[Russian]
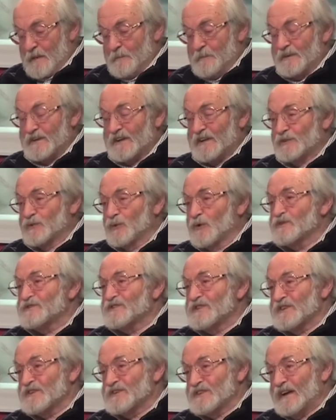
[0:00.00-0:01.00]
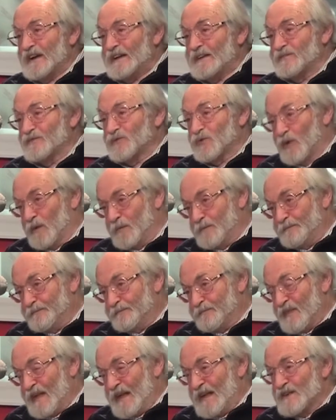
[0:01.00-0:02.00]
Парадокс состоит в том,
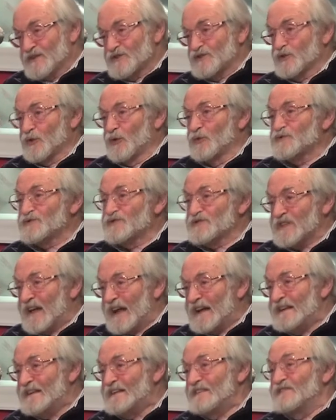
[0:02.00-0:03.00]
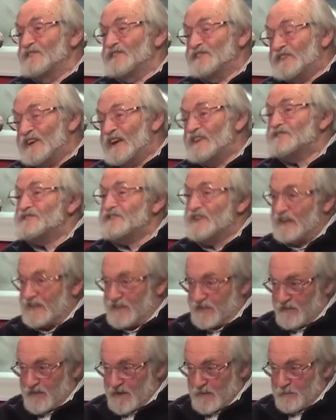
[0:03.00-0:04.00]
что устали те
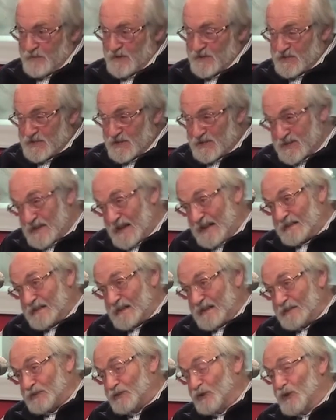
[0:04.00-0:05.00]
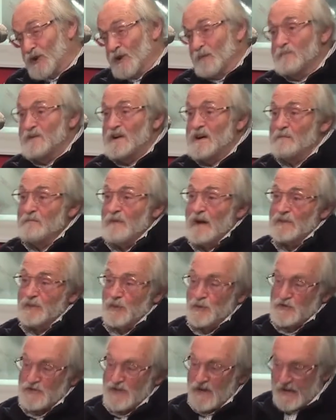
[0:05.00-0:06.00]
четверо партизан, которые были
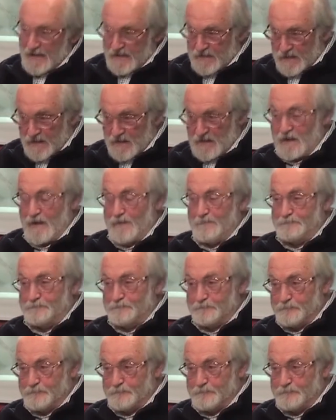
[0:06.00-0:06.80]
моложе Гайдара.